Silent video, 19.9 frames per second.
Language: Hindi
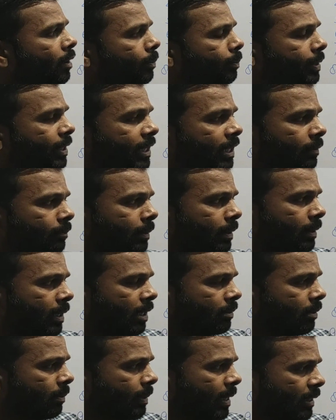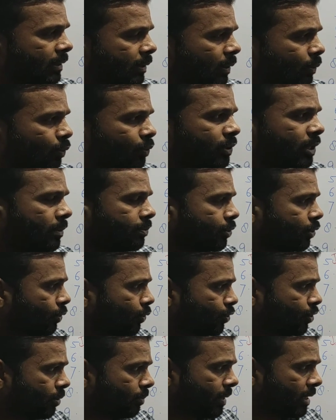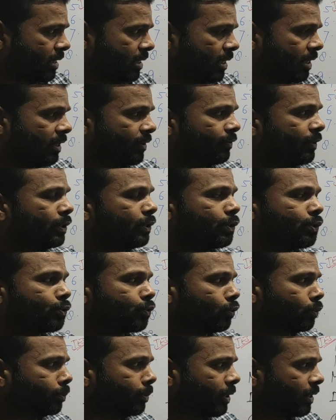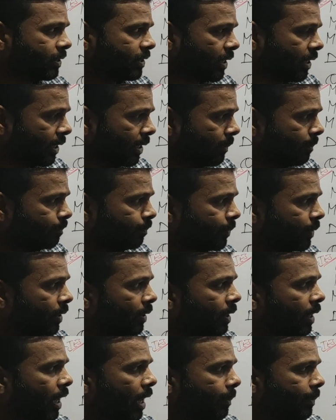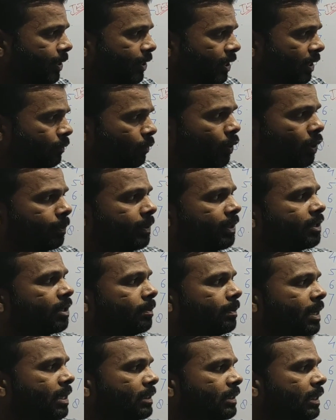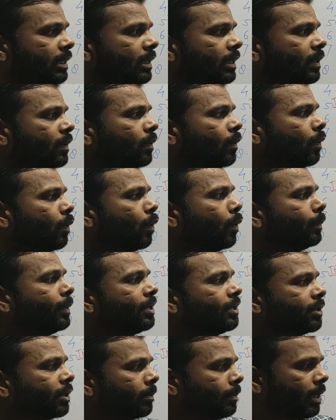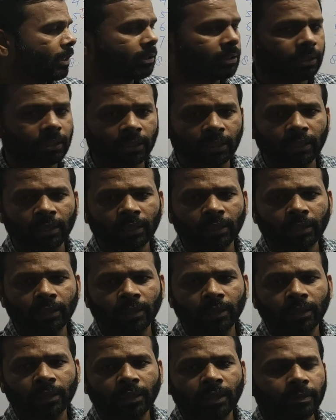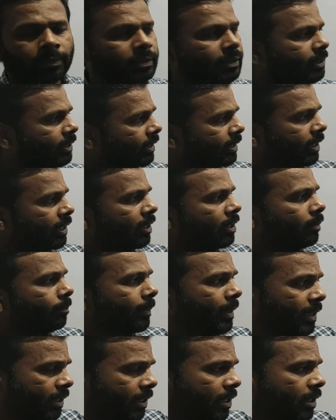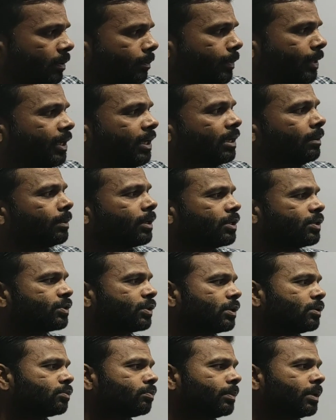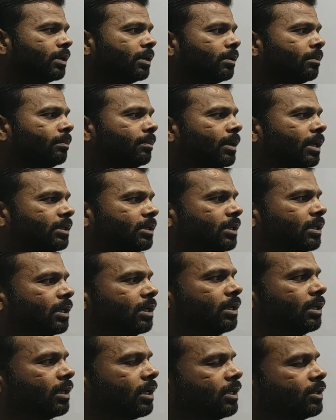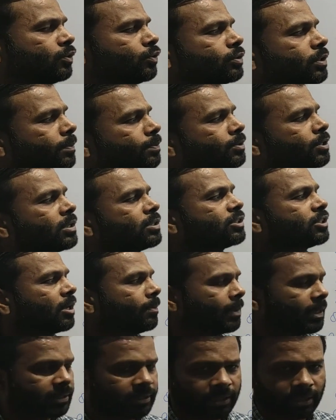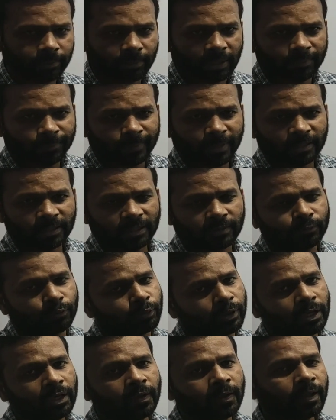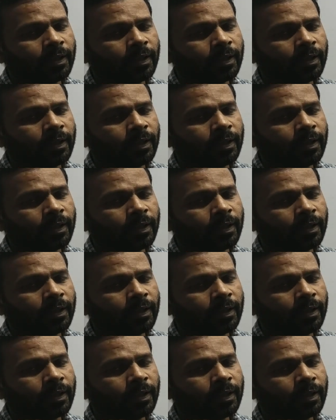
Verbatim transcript: और मीडियम में अगर मैं बात करूँ तो सब्सटीट्यूशन मेथड है वीट स्टोन ब्रिज है अमीटर वोल्ट मीटर मैथड है ओमीटर मैथड है ठीक है बट मीडियम रेजिस्टेंस में मेजर करने के लिए जो सबसे अच्छा मेथड है मेरे पास है वो है